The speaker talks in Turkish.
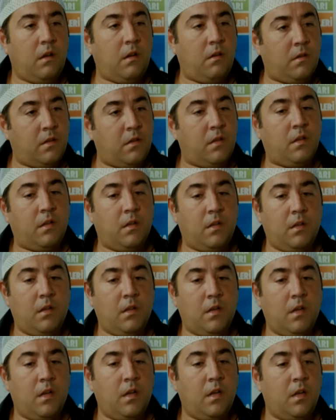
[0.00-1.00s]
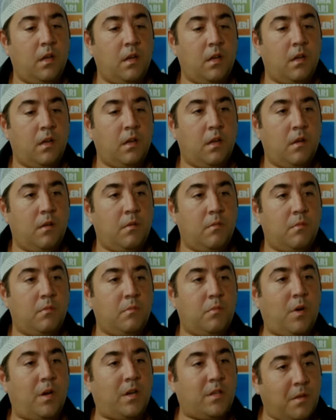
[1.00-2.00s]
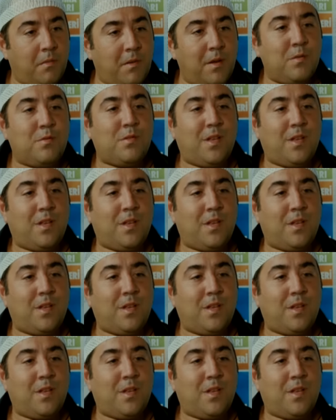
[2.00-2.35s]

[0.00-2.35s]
Evet. Bu arada ben